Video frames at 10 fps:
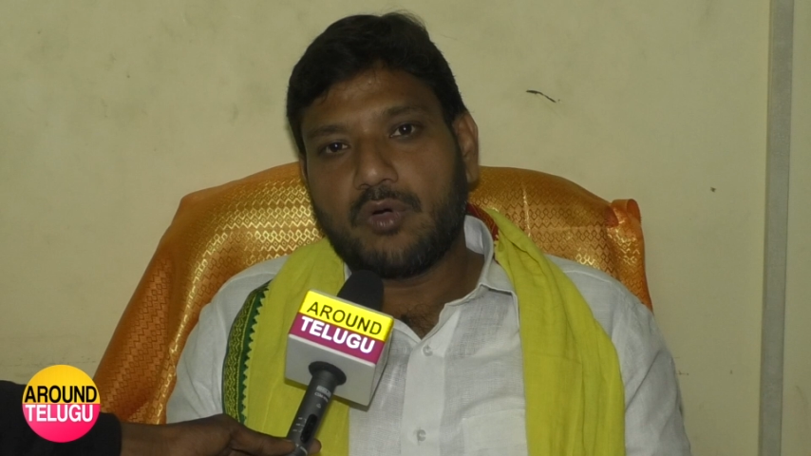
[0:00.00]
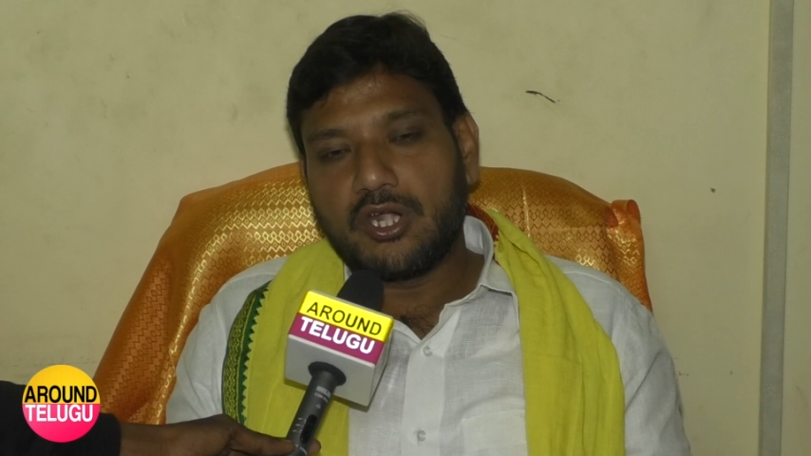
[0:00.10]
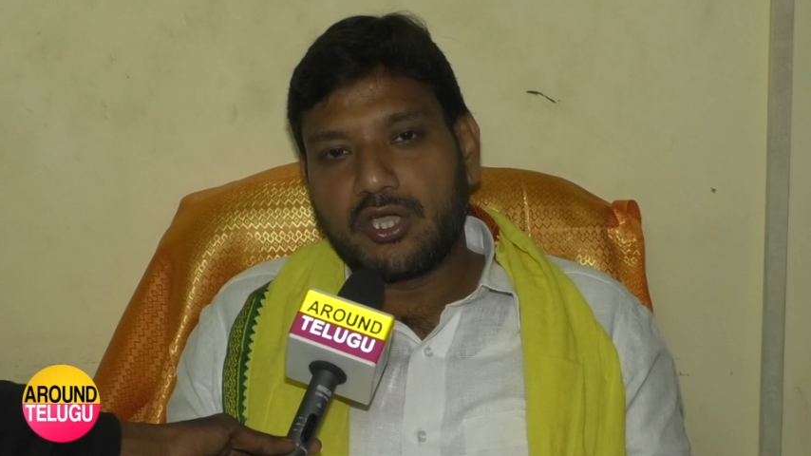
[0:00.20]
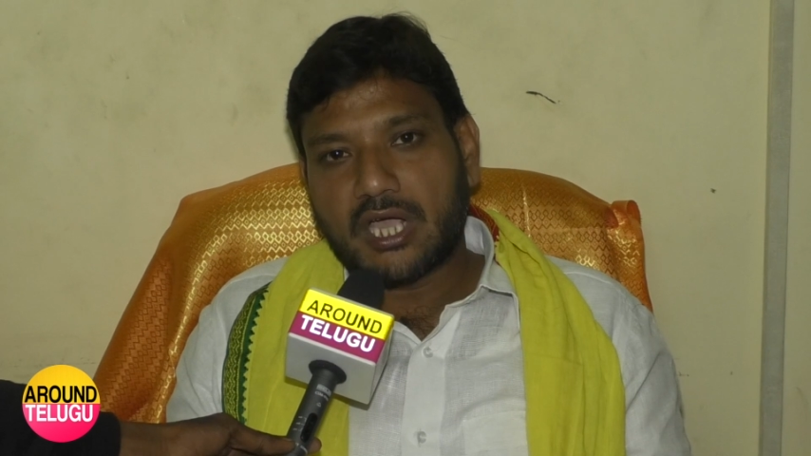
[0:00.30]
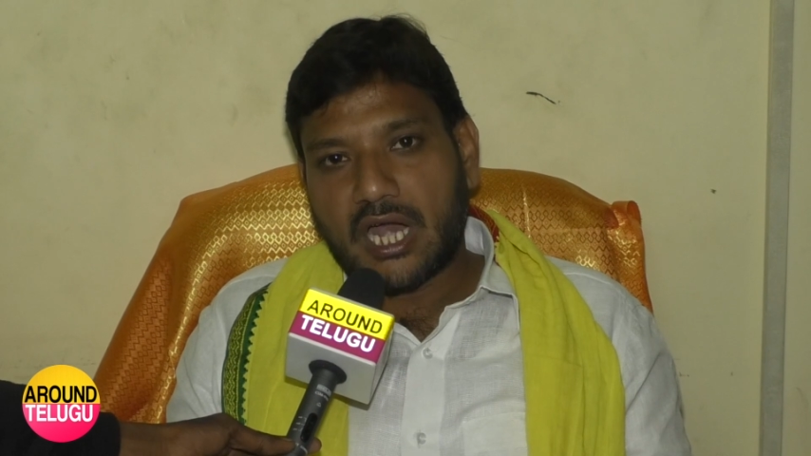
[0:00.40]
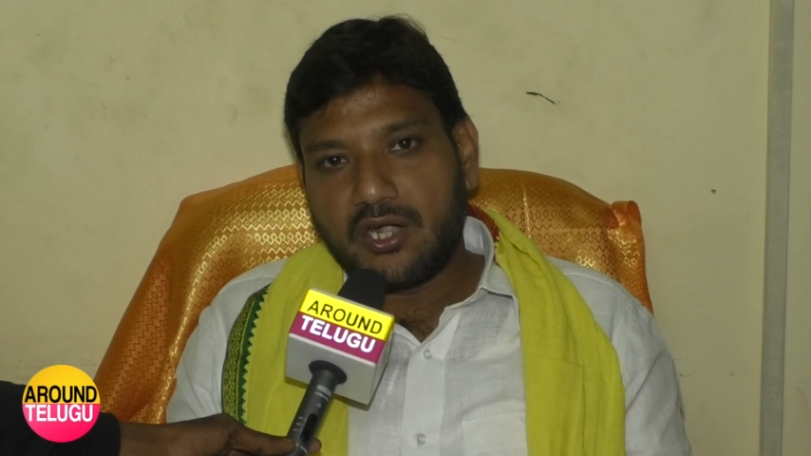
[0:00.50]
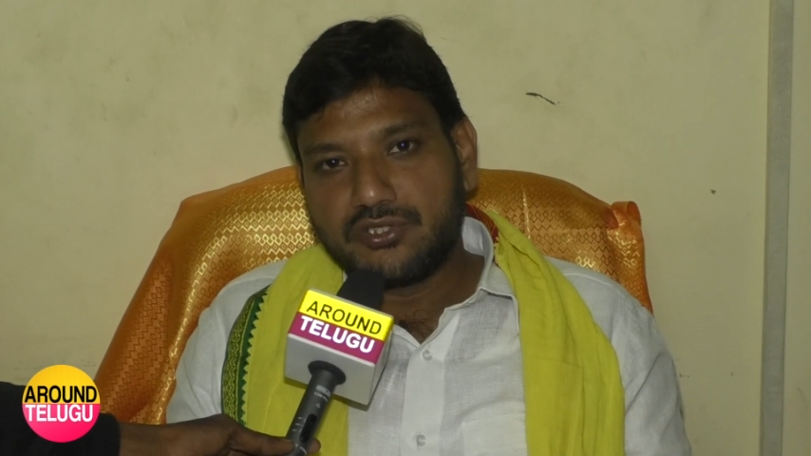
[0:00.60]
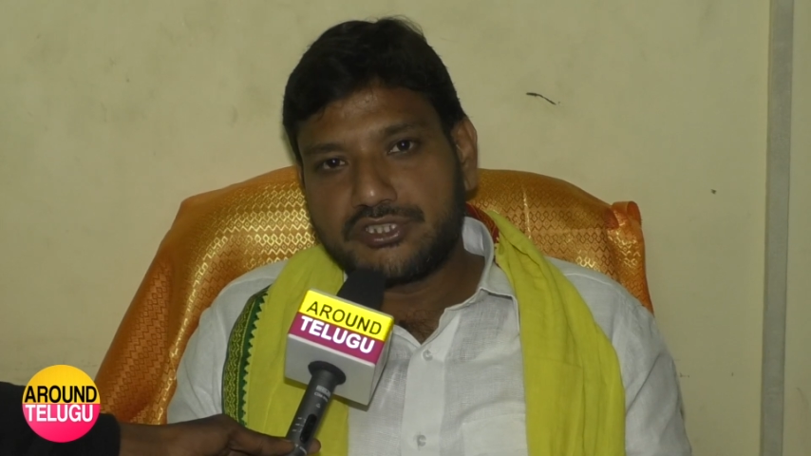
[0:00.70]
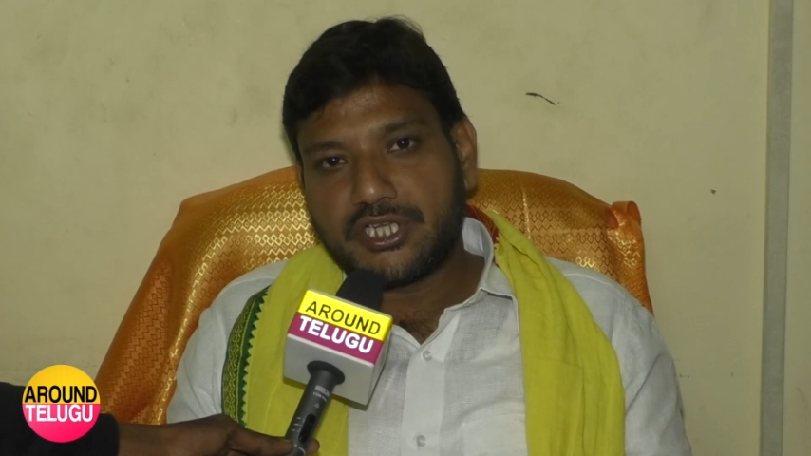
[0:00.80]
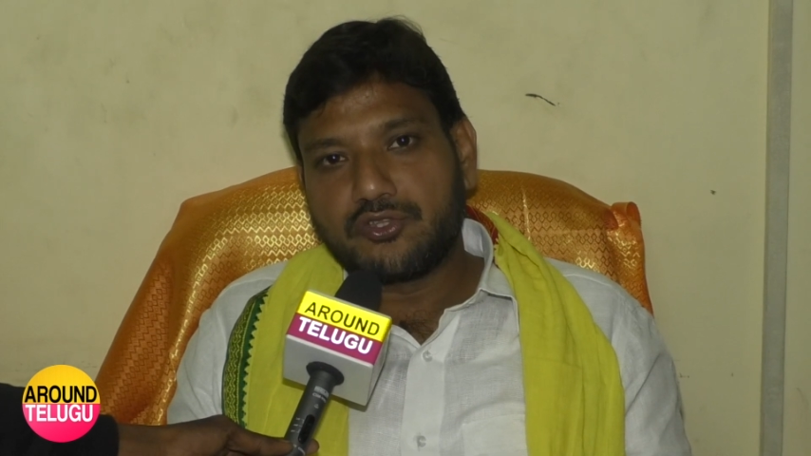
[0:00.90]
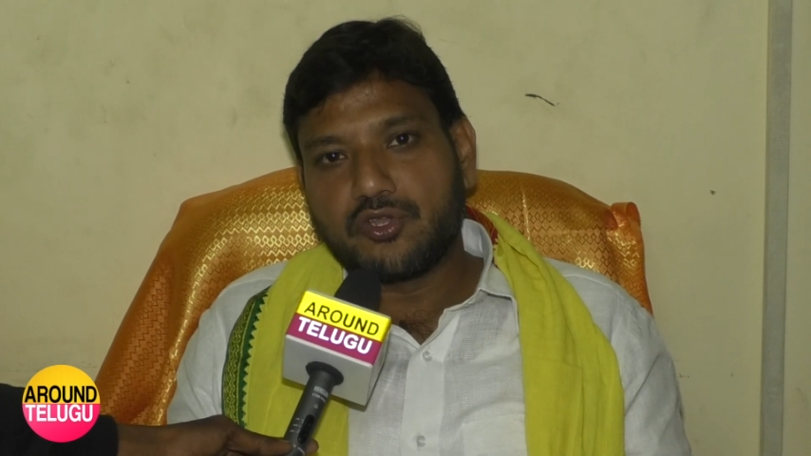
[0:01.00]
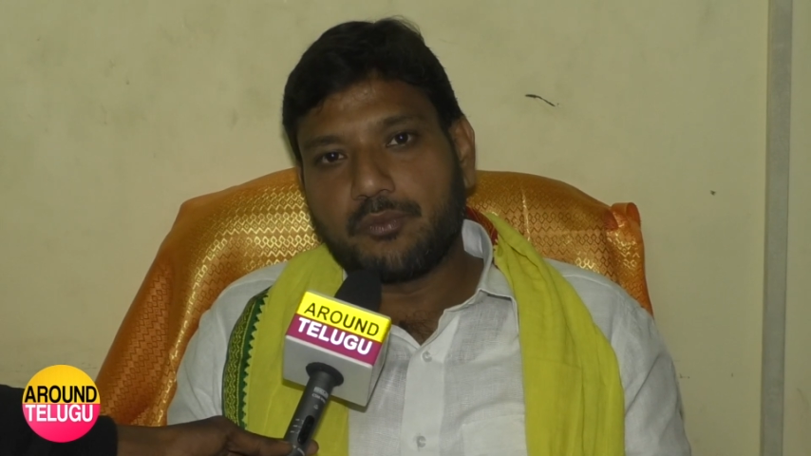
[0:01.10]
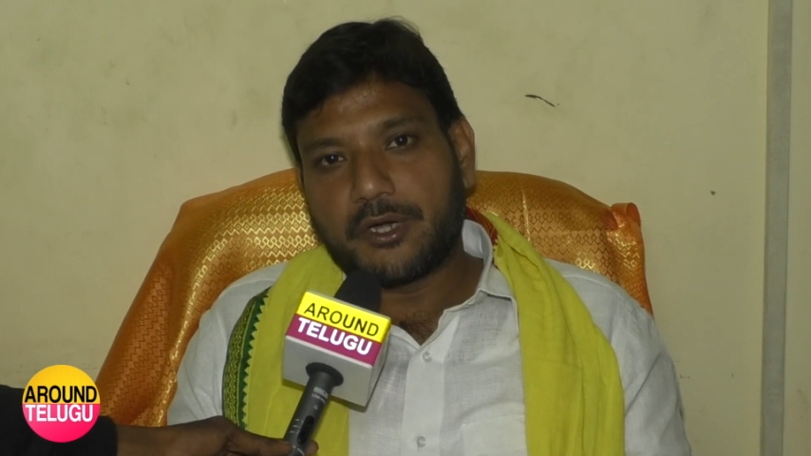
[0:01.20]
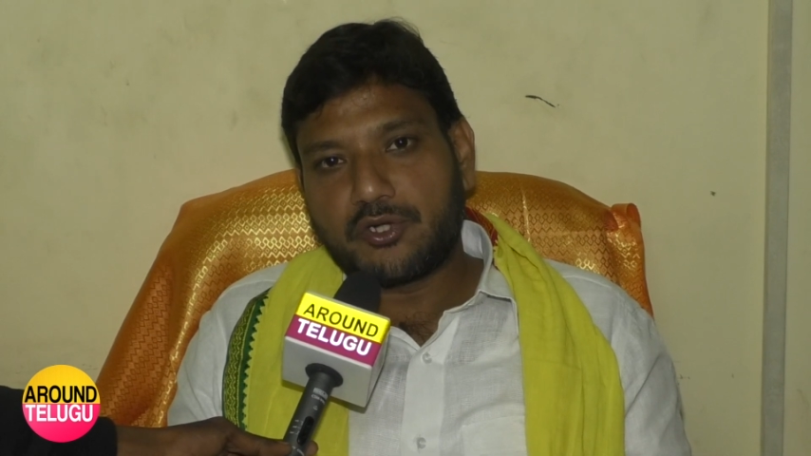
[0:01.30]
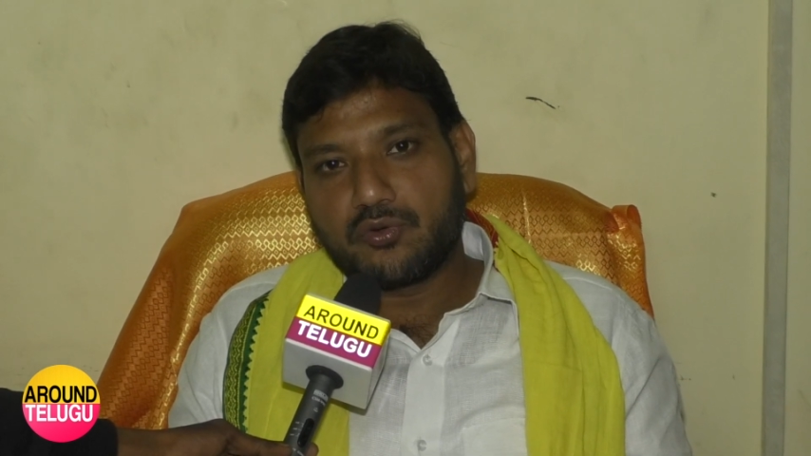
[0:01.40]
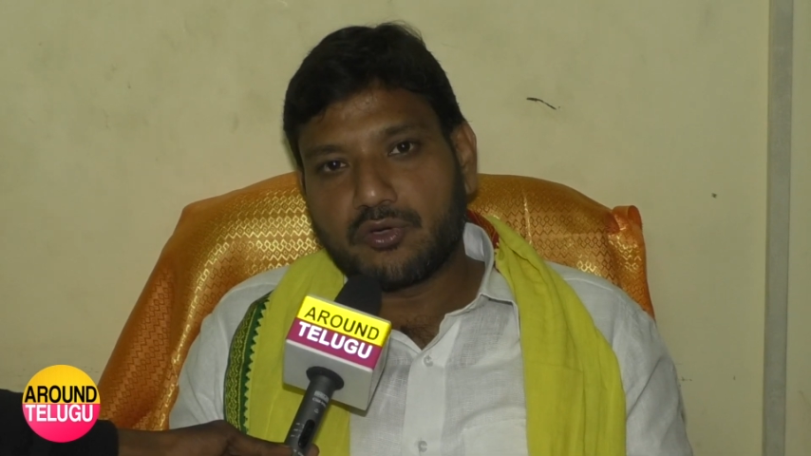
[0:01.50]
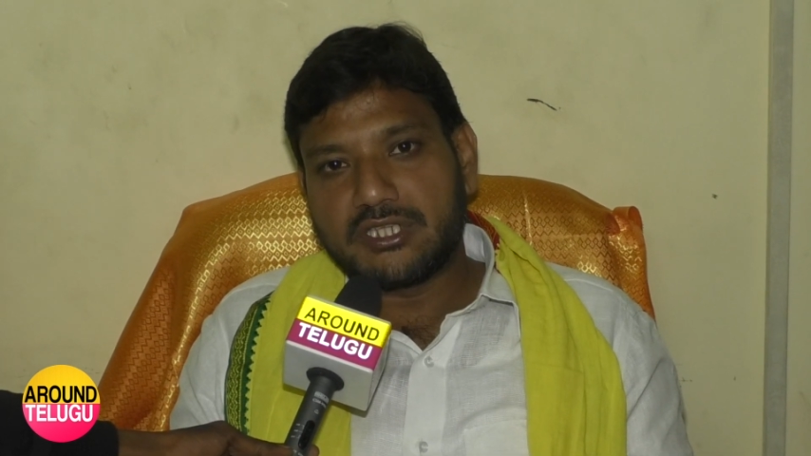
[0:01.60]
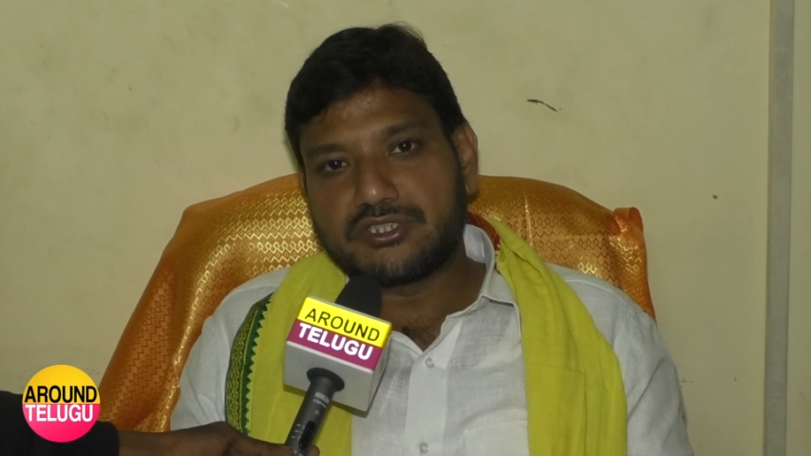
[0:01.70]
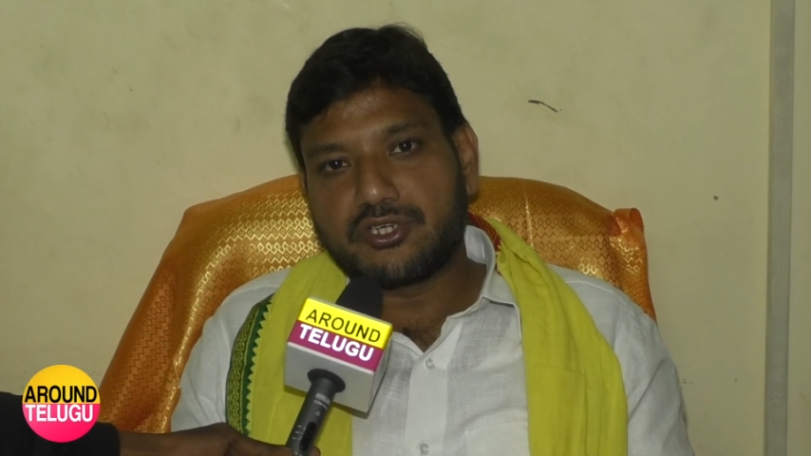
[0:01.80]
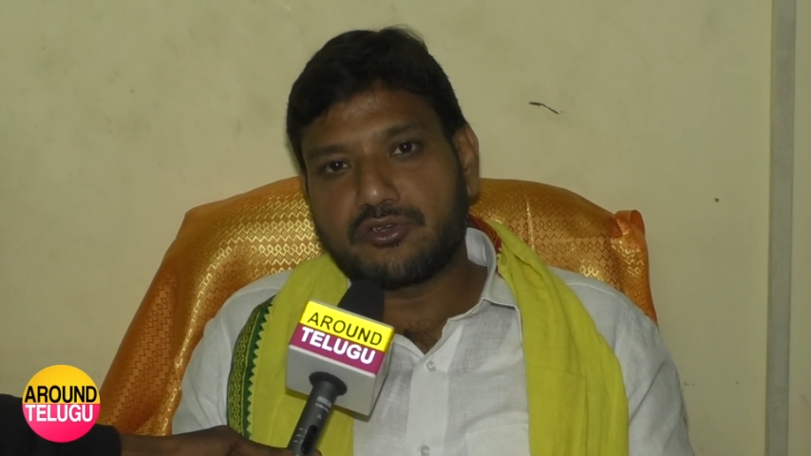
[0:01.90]
వాళ్ళు కాళ్ళు చేతులు
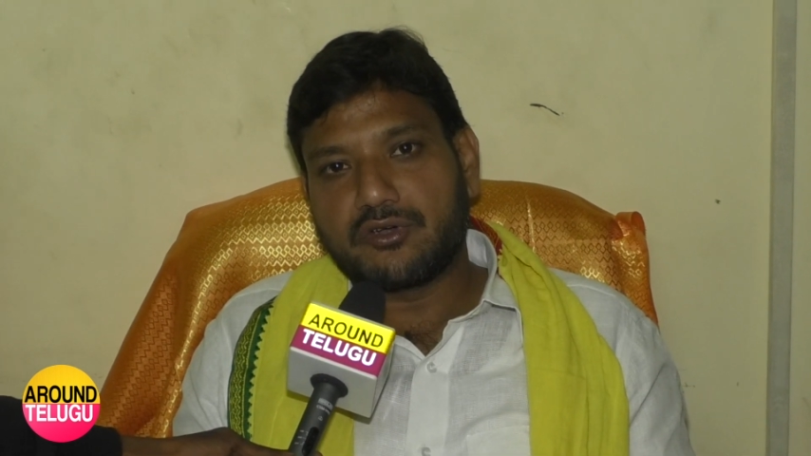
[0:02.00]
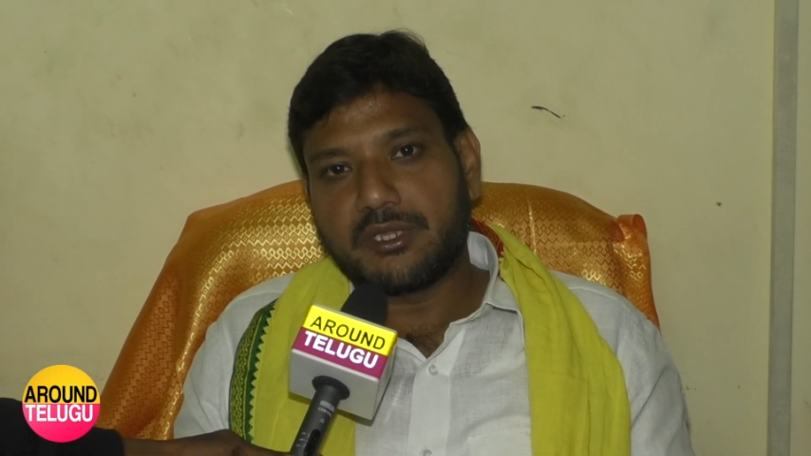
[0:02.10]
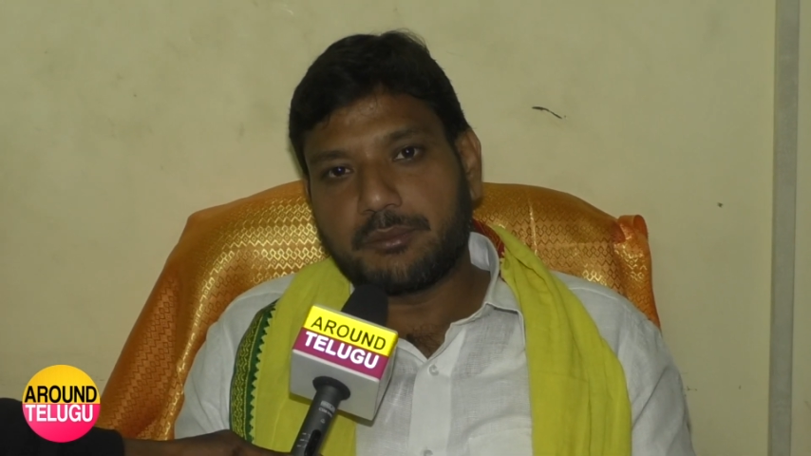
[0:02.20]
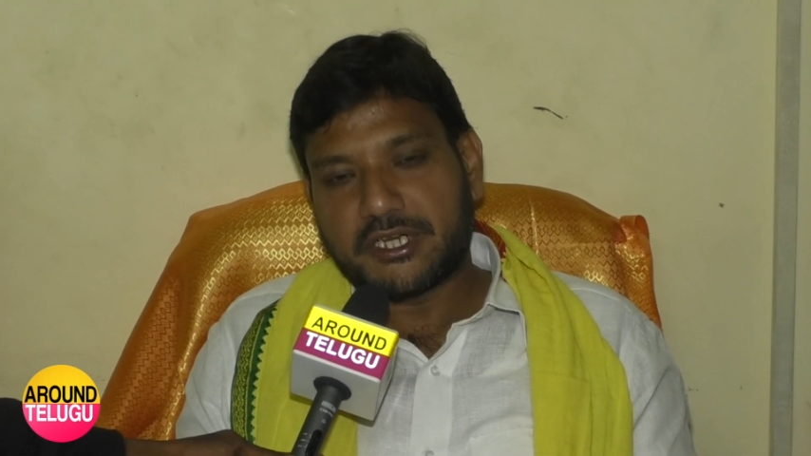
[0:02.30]
పట్టుకోవాల్సినటువంటి